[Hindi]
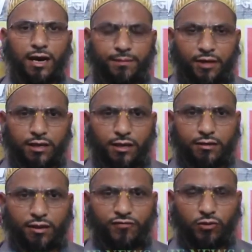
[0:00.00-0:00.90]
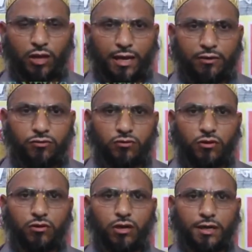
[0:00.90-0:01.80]
आप देख रहे हैं सैफ न्यूज लाइव
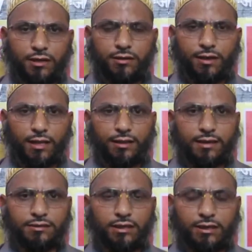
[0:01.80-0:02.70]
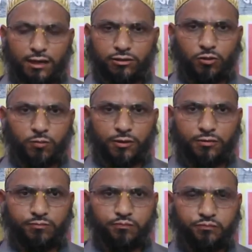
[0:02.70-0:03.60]
आइए नजर डालते आज की खास खबर पर